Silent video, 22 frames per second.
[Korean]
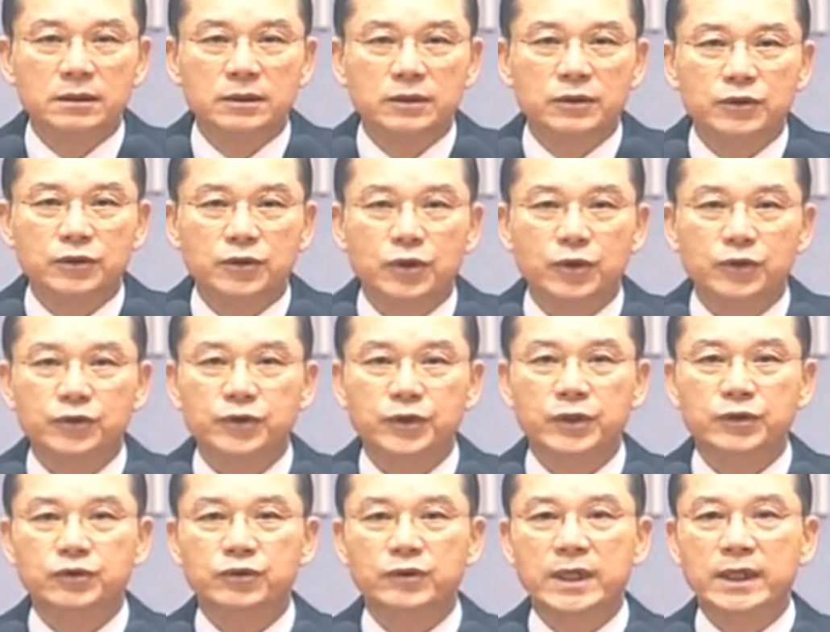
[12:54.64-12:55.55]

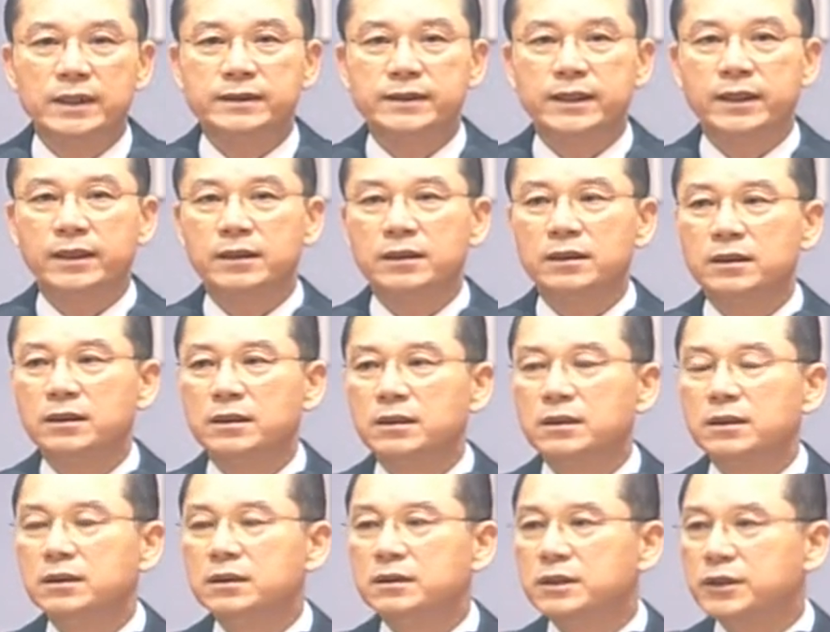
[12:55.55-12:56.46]
소수의 중학생,
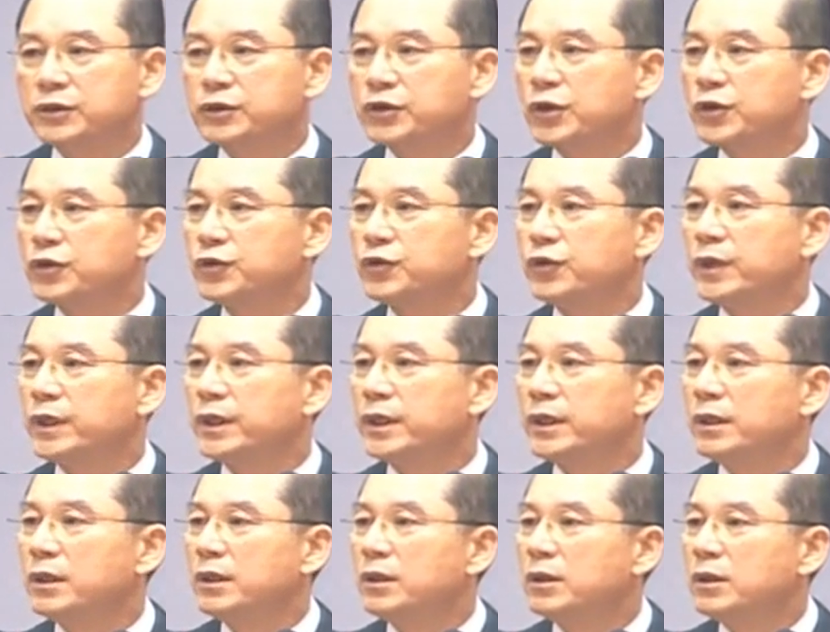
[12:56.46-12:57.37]

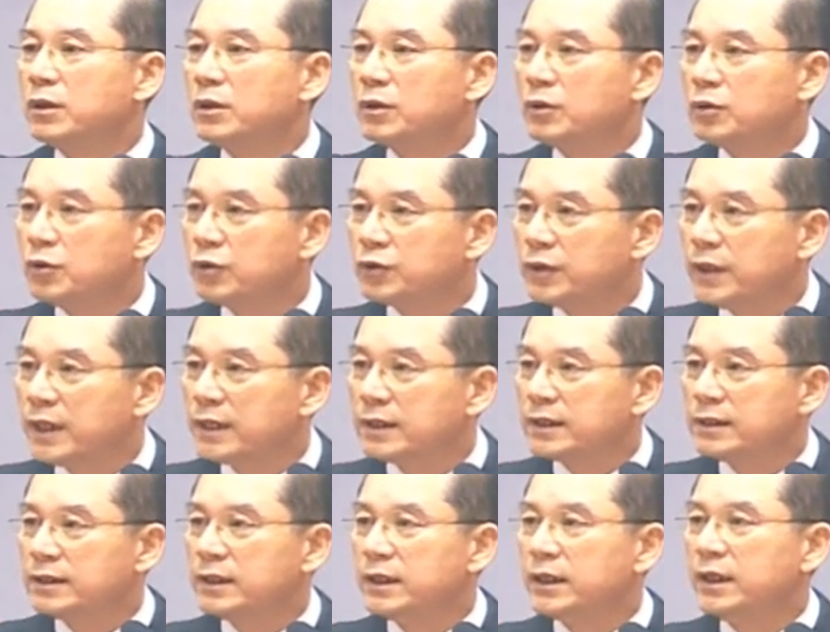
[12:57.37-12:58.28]
극소수의
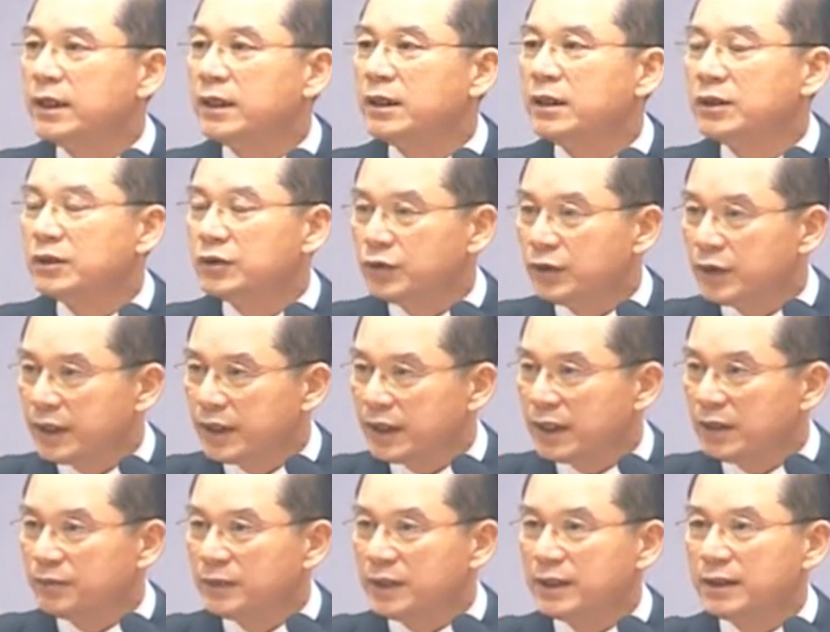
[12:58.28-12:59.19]
고등학생들이
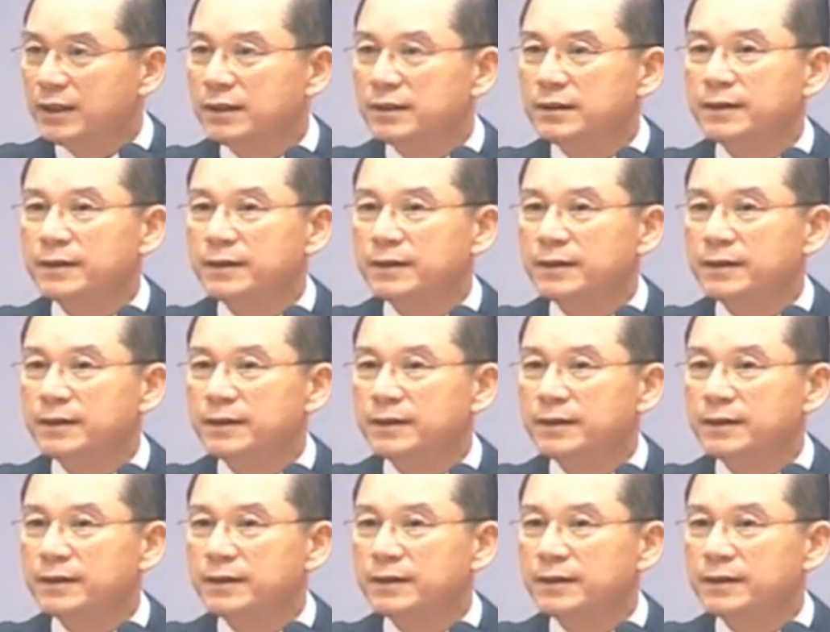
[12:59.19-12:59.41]
되어야 합니다.